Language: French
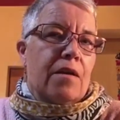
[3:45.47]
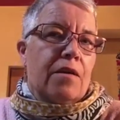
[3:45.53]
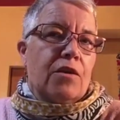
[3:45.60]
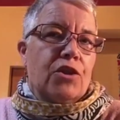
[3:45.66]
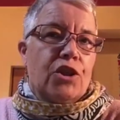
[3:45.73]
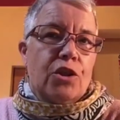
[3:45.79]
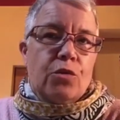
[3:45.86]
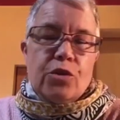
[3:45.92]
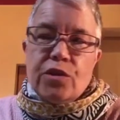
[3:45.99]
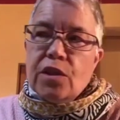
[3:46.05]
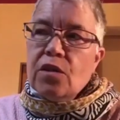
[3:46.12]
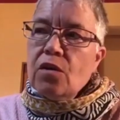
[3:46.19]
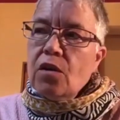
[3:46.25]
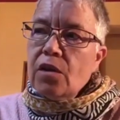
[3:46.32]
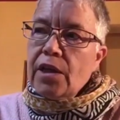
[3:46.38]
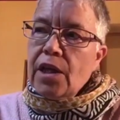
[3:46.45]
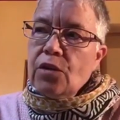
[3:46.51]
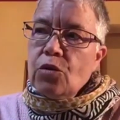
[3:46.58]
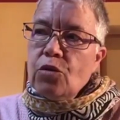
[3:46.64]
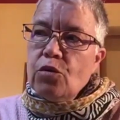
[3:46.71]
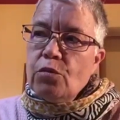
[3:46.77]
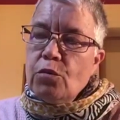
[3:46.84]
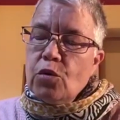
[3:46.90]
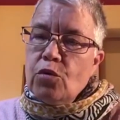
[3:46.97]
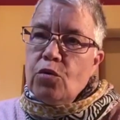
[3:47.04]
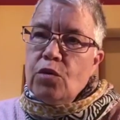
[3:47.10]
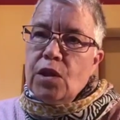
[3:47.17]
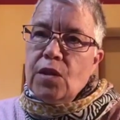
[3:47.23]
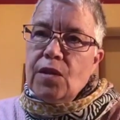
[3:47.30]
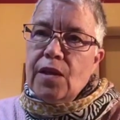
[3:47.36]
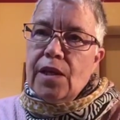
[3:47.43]
J'ai aussi, dans le cadre de mon
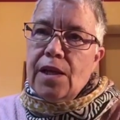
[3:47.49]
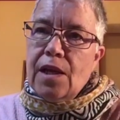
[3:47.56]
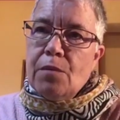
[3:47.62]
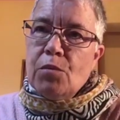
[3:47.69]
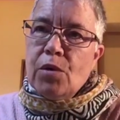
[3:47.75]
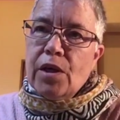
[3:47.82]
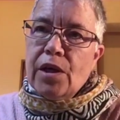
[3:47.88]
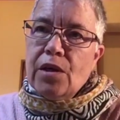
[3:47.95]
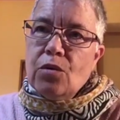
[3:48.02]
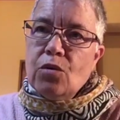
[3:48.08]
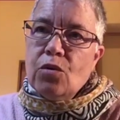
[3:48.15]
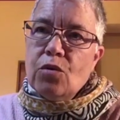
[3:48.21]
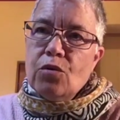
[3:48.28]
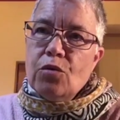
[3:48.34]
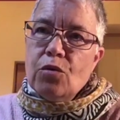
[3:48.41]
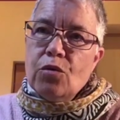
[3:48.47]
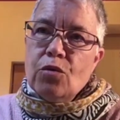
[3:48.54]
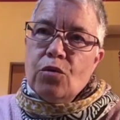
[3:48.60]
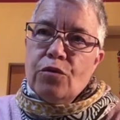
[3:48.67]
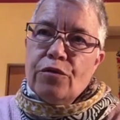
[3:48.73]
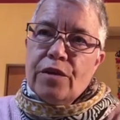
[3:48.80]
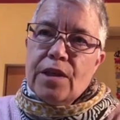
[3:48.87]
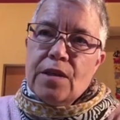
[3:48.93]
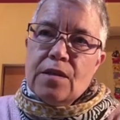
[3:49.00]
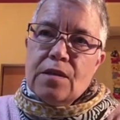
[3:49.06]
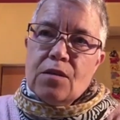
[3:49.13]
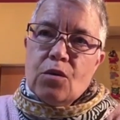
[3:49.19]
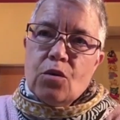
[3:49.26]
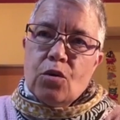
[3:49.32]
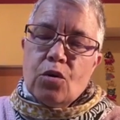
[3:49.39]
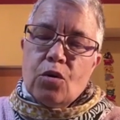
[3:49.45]
unité, élaboré une, frise